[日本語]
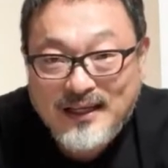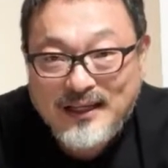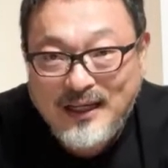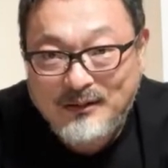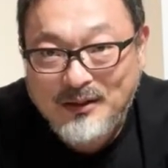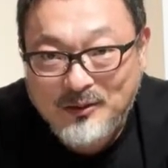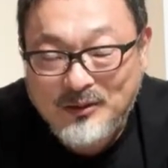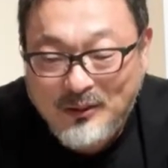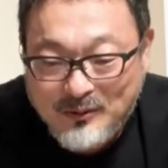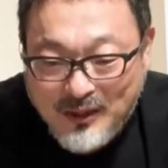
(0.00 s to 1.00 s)
彼はいろん
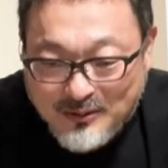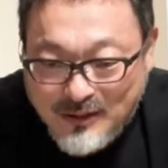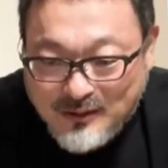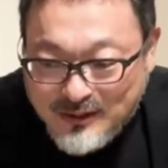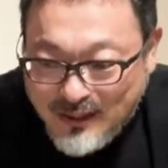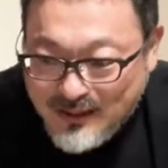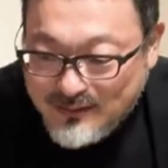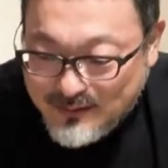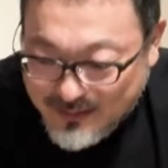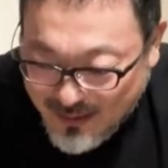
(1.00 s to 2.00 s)
なことがうまくいかな
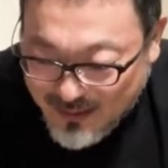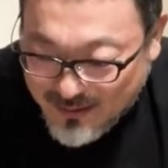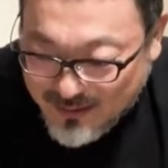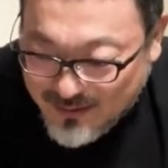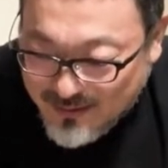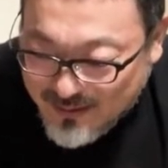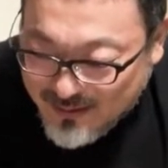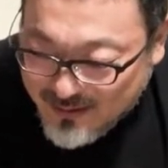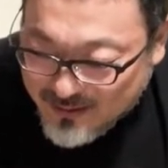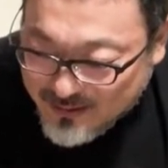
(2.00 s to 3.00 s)
くって、
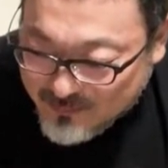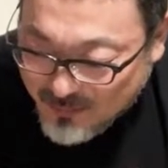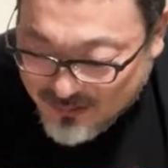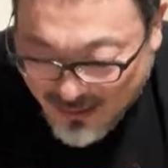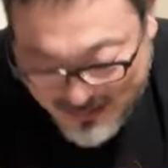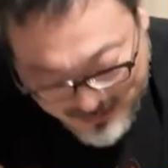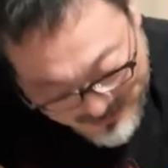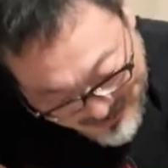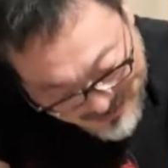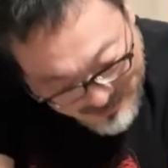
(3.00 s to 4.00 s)
まあ最終
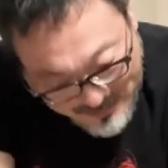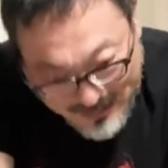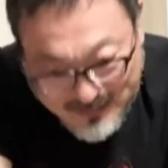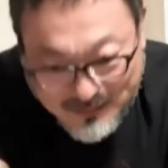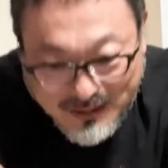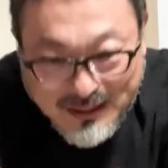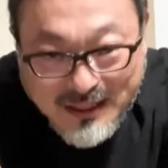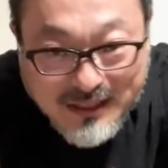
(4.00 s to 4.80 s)
的には何て言うんですかね、